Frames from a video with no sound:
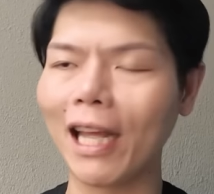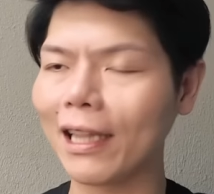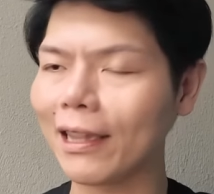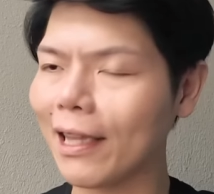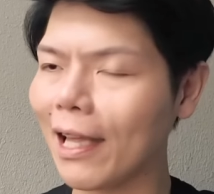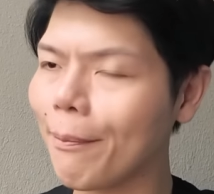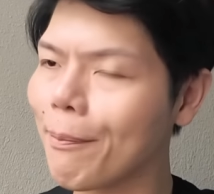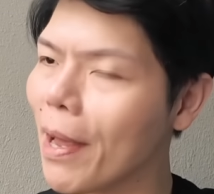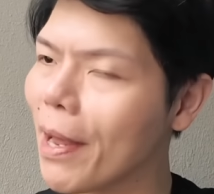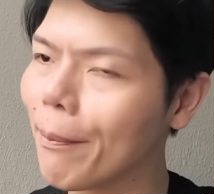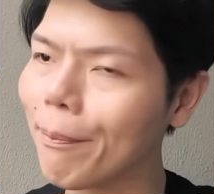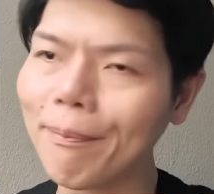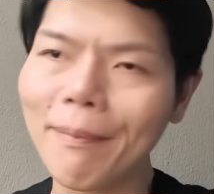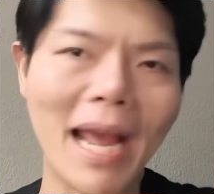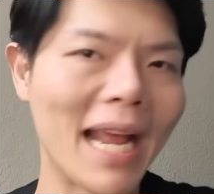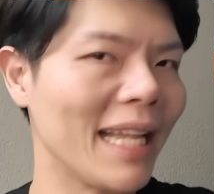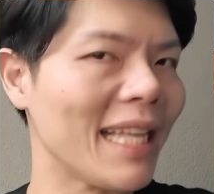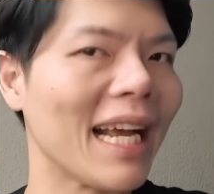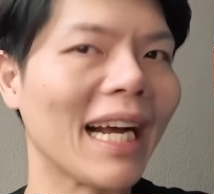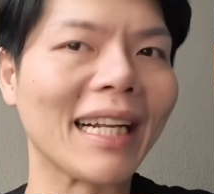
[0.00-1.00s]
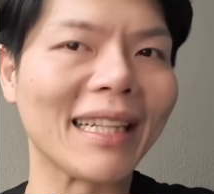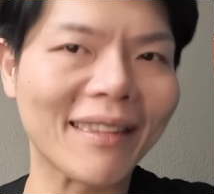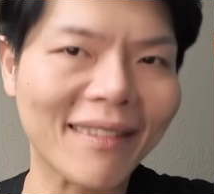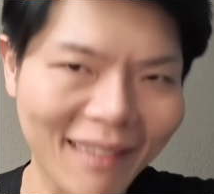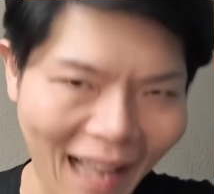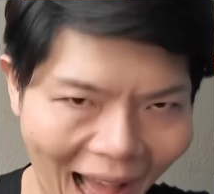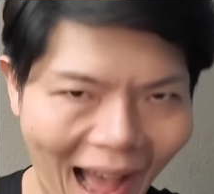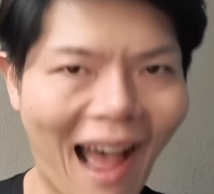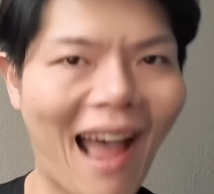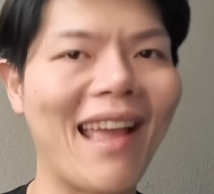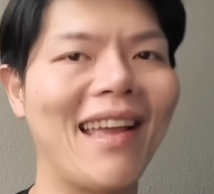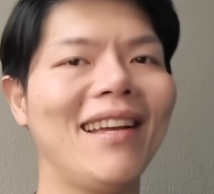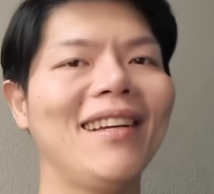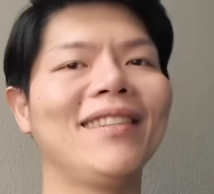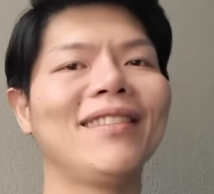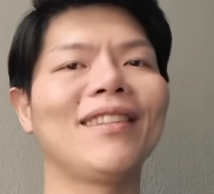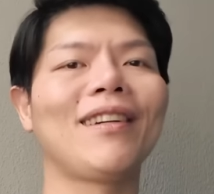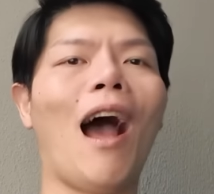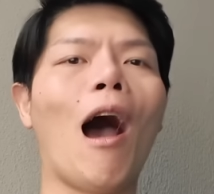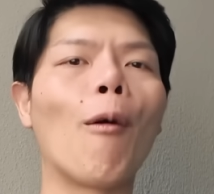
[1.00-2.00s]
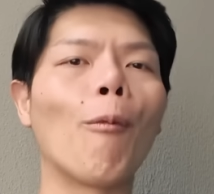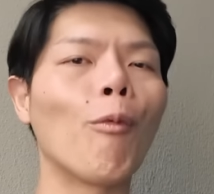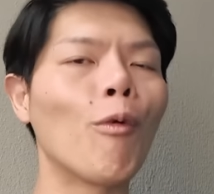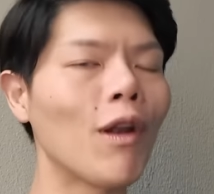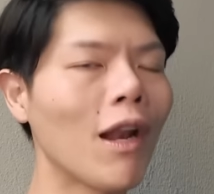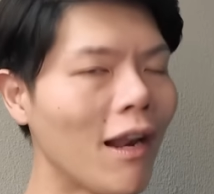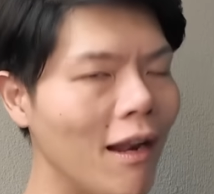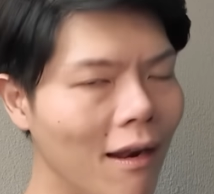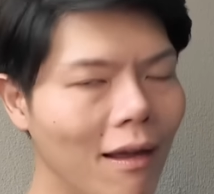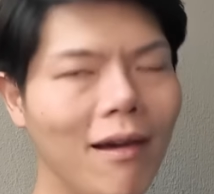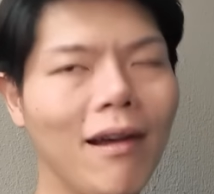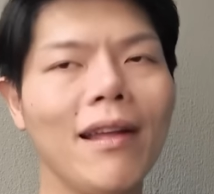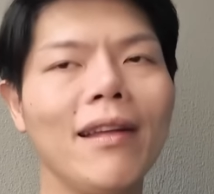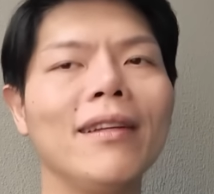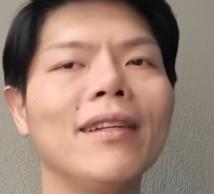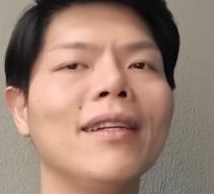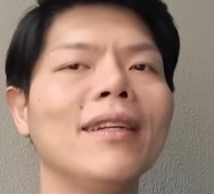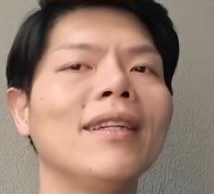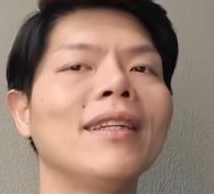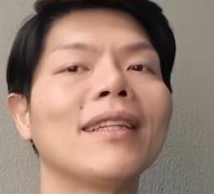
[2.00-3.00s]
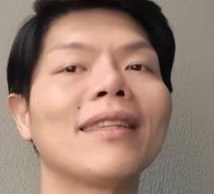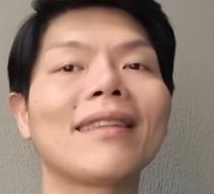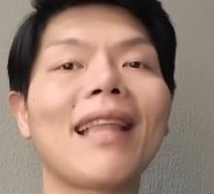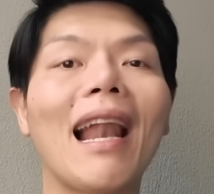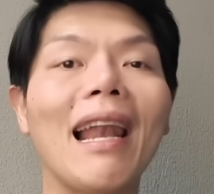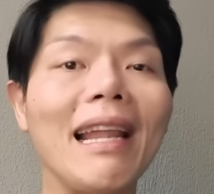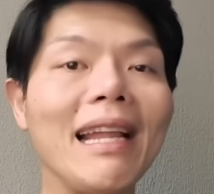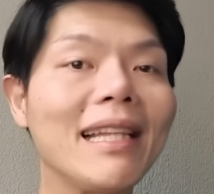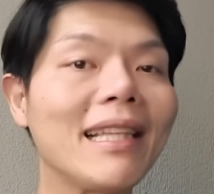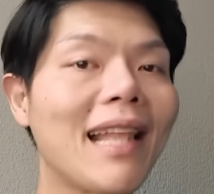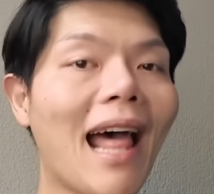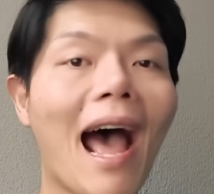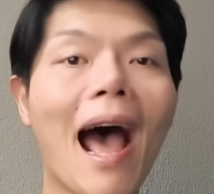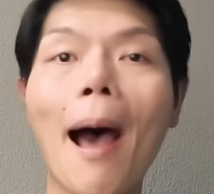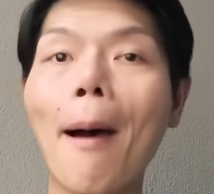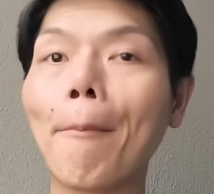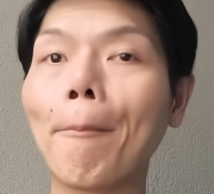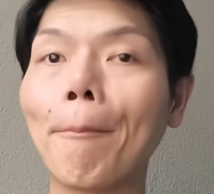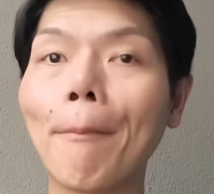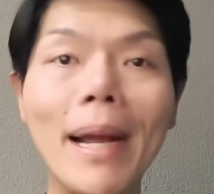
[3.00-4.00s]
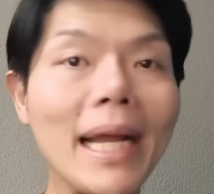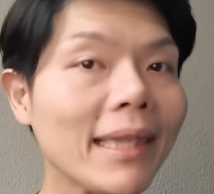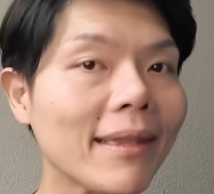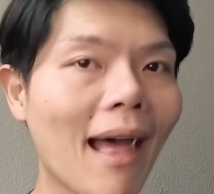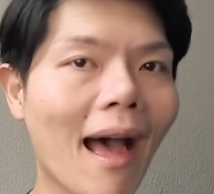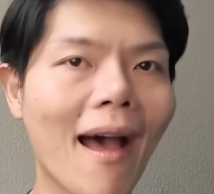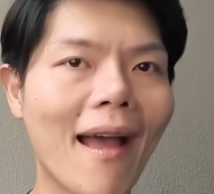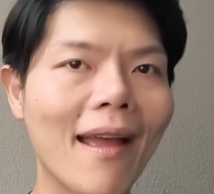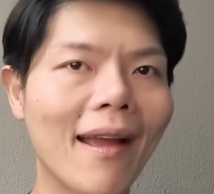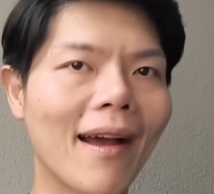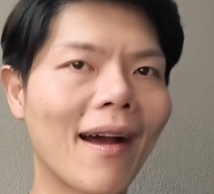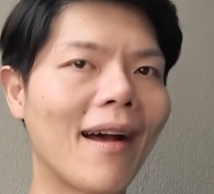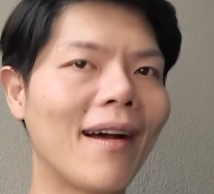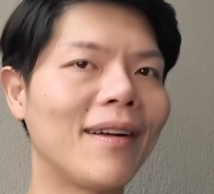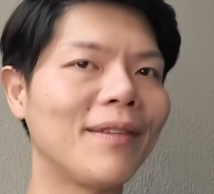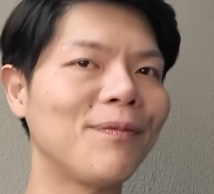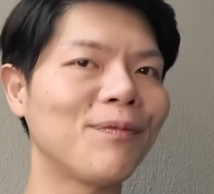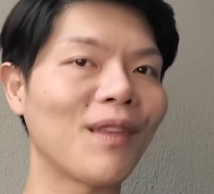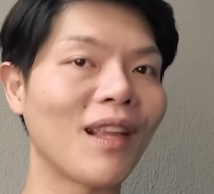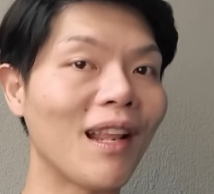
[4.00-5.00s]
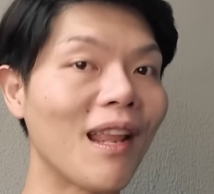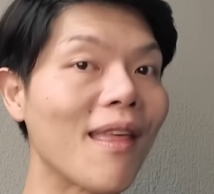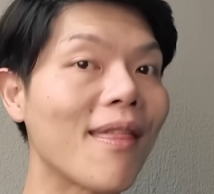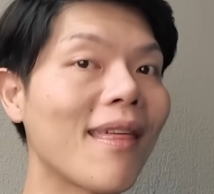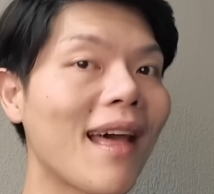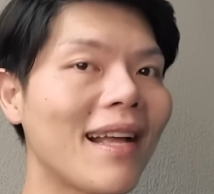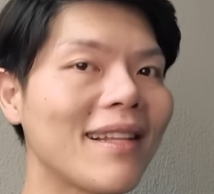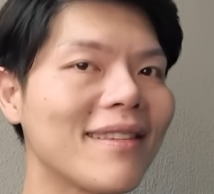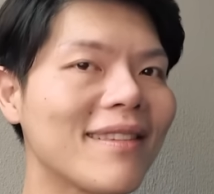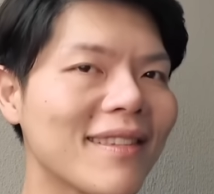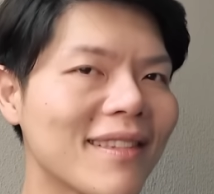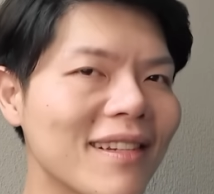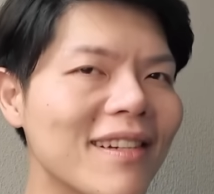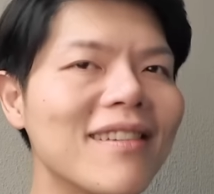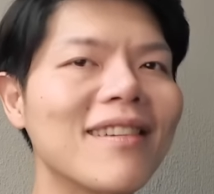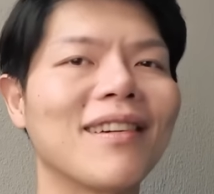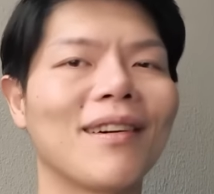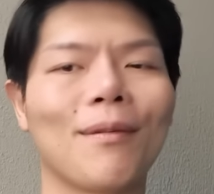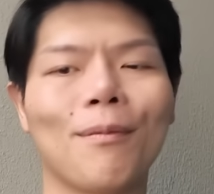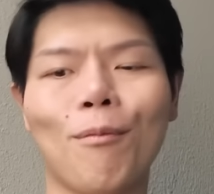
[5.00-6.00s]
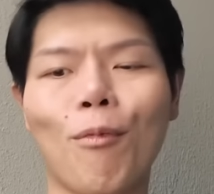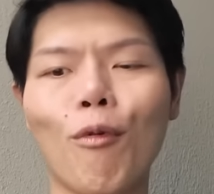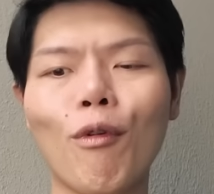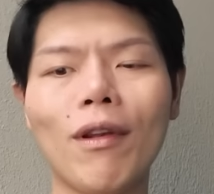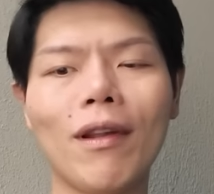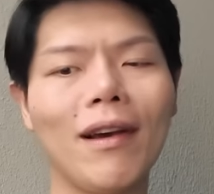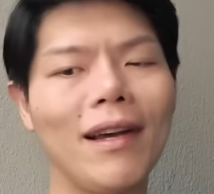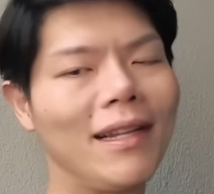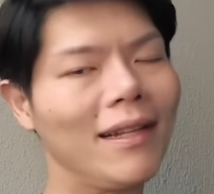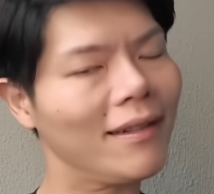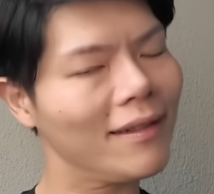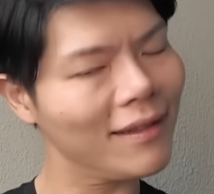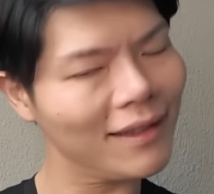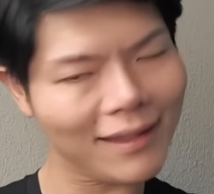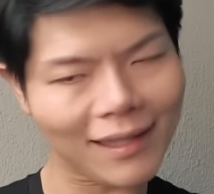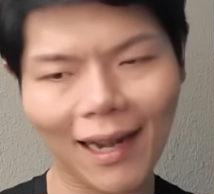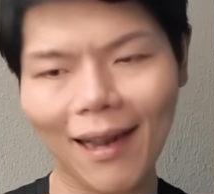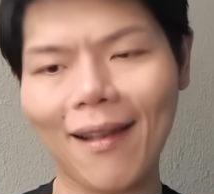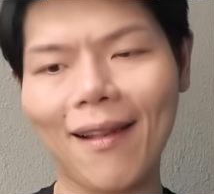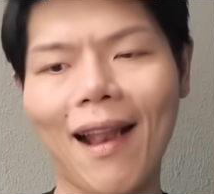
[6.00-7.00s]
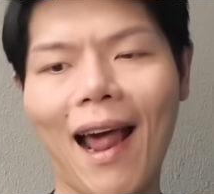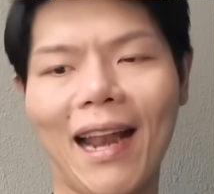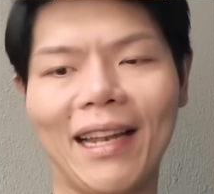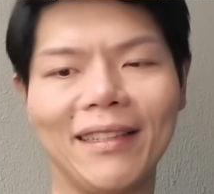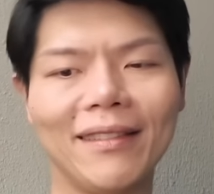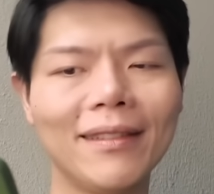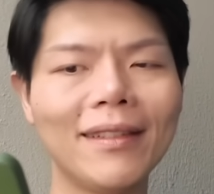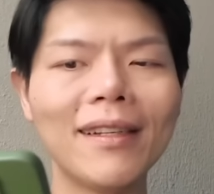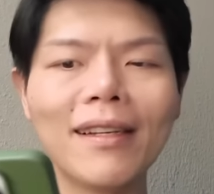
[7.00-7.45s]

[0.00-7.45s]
Getting Image ยังตายเอาพูดเลยแต่ลิซ่าไม่ตายค่ะลิซ่าจึงพูดเลยสลัด